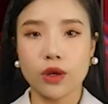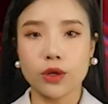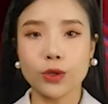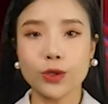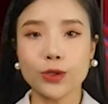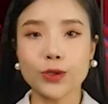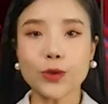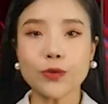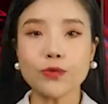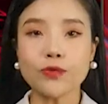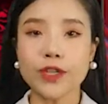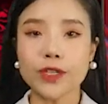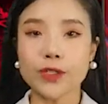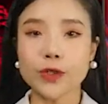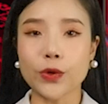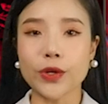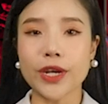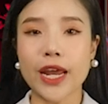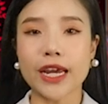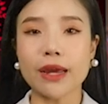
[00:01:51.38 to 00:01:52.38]
Nội dung vừa
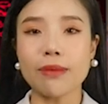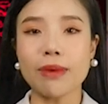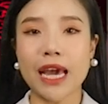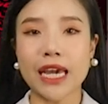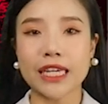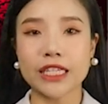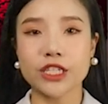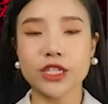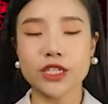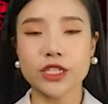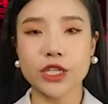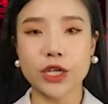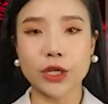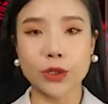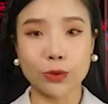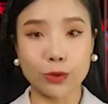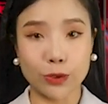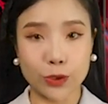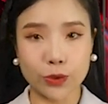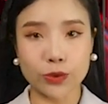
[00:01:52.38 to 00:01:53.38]
rồi đã khép lại chương
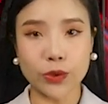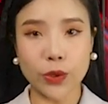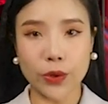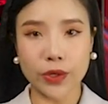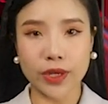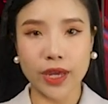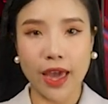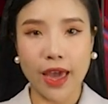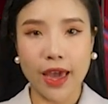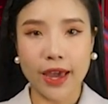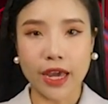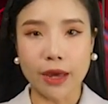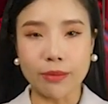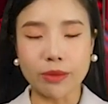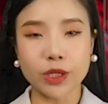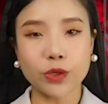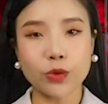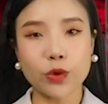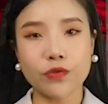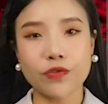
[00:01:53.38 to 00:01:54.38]
trình của chúng tôi. Cảm
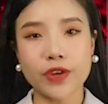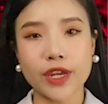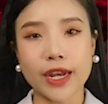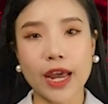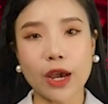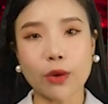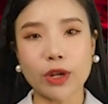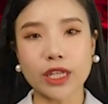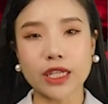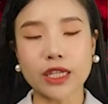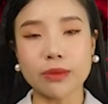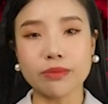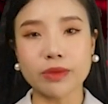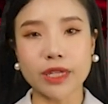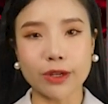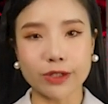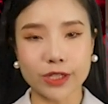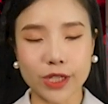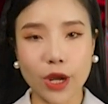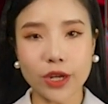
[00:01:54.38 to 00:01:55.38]
ơn quý vị đã quan tâm
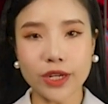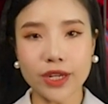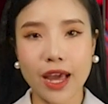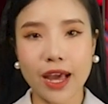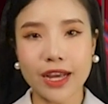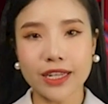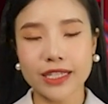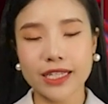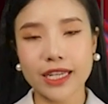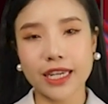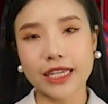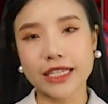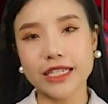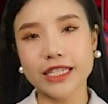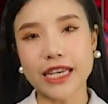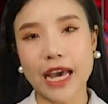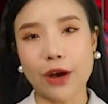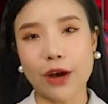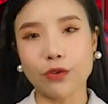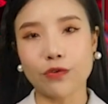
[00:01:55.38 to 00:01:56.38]
theo dõi. Xin kính
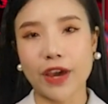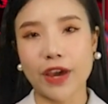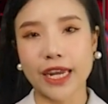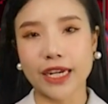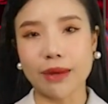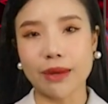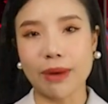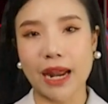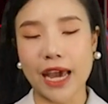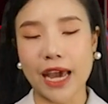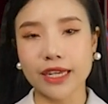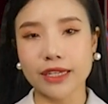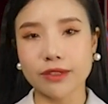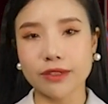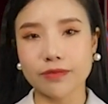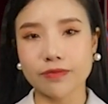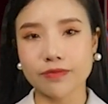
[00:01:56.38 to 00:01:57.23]
chào và hẹn gặp lại.